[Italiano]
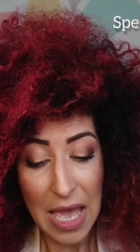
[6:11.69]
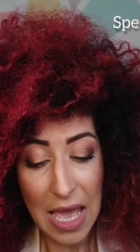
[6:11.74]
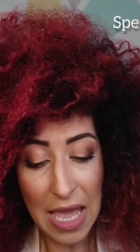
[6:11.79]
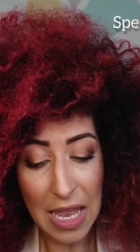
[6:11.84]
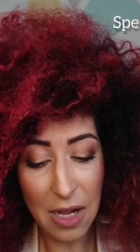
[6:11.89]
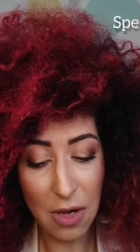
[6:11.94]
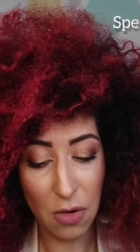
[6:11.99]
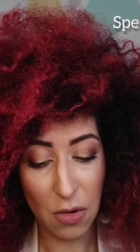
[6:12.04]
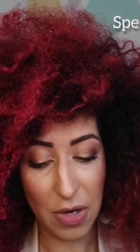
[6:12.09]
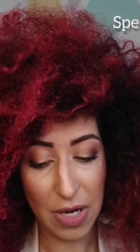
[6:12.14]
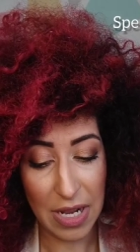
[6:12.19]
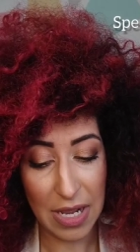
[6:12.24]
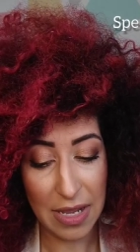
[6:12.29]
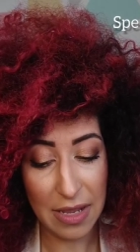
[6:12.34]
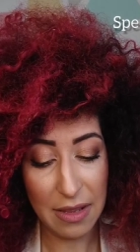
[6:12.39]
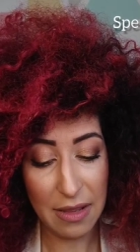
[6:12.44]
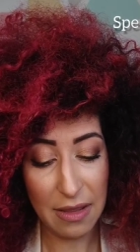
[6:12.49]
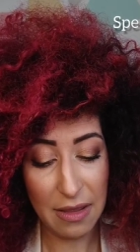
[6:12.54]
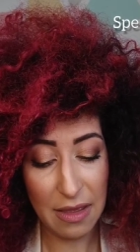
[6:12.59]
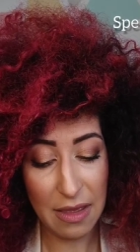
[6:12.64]

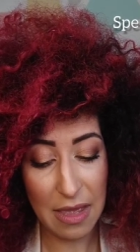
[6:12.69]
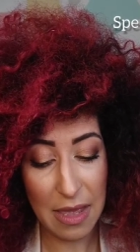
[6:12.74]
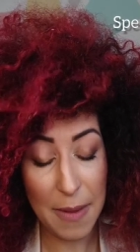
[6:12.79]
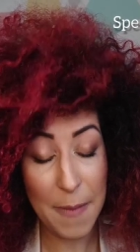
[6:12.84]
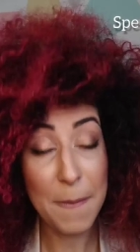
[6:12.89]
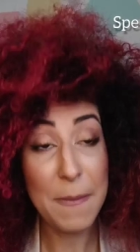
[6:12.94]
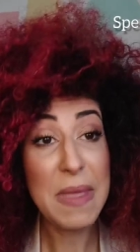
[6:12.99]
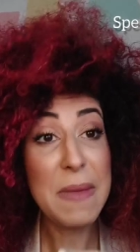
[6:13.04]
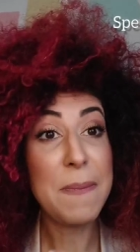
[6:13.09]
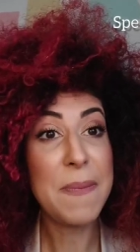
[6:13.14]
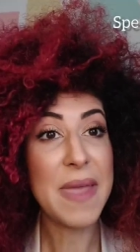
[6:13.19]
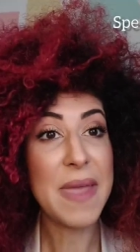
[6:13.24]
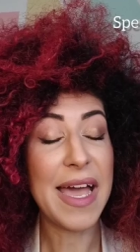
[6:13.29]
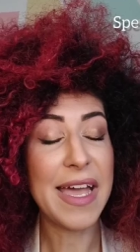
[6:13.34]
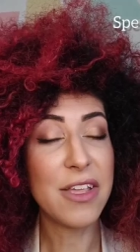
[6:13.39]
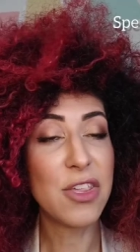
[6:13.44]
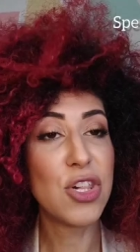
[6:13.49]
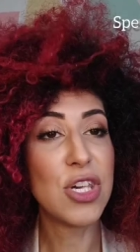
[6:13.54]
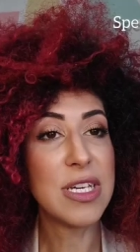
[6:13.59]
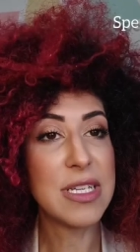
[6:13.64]
allora, eh, mi
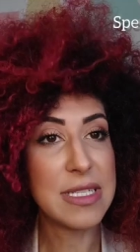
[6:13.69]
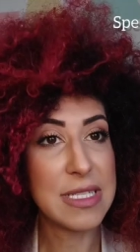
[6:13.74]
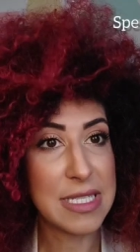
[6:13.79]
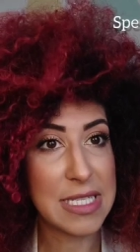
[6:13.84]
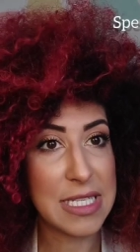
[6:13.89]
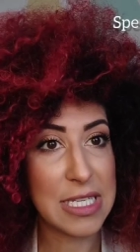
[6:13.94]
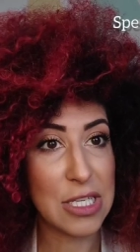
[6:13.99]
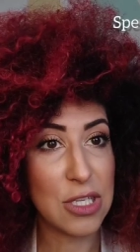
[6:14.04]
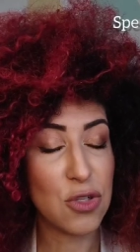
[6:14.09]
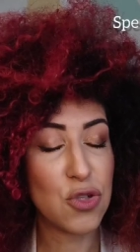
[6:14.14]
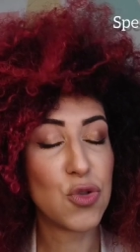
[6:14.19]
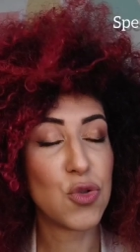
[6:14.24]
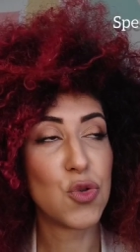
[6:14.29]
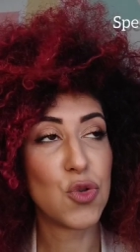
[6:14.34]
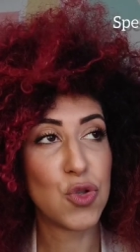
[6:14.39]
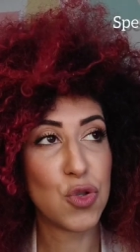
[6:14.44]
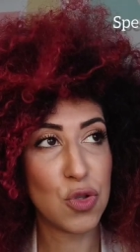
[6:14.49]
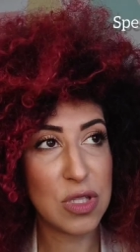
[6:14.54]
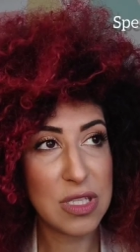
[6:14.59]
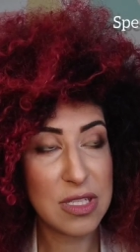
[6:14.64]
piace? Sì, sono
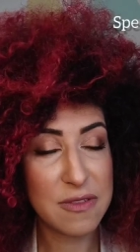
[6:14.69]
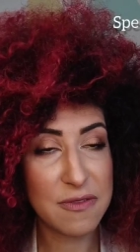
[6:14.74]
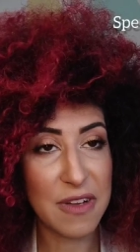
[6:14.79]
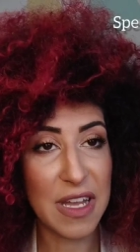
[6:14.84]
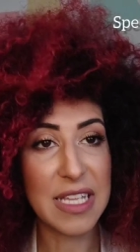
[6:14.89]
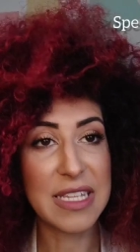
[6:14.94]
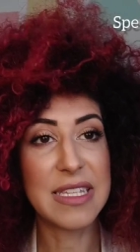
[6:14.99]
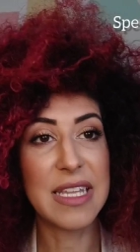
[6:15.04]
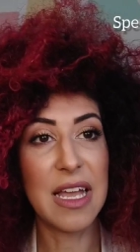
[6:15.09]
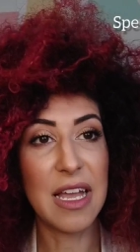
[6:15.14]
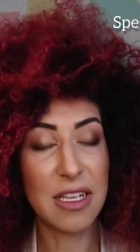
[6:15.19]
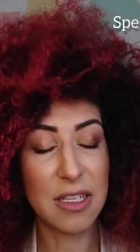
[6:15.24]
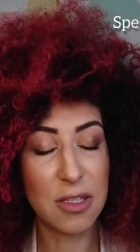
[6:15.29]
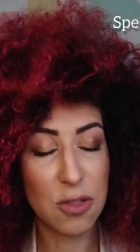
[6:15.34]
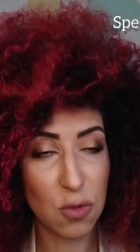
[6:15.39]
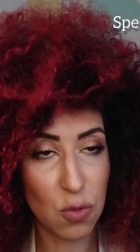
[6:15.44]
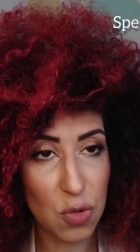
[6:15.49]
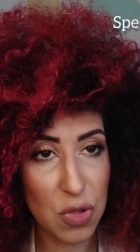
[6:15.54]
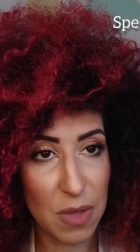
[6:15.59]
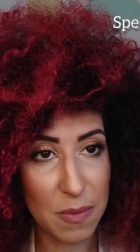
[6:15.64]
soddisfatta,
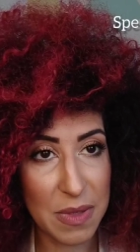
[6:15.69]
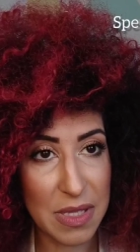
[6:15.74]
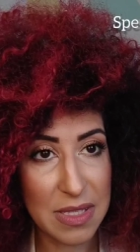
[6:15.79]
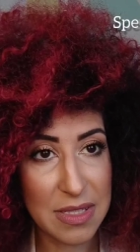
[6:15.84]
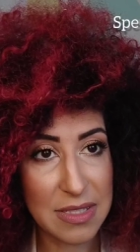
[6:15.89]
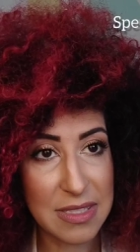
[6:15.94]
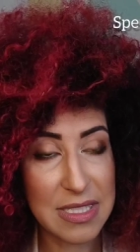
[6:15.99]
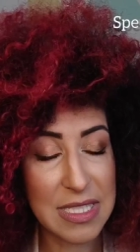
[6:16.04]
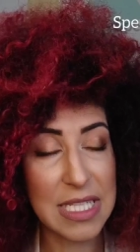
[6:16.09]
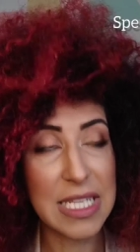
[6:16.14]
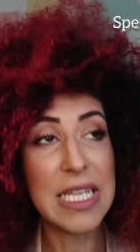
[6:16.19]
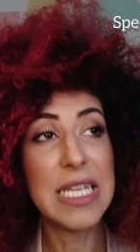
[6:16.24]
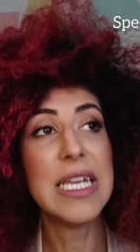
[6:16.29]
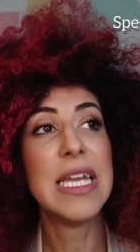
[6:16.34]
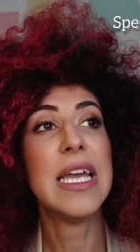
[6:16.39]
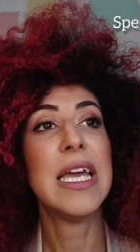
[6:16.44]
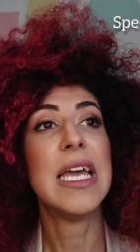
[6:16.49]
assolutamente sì.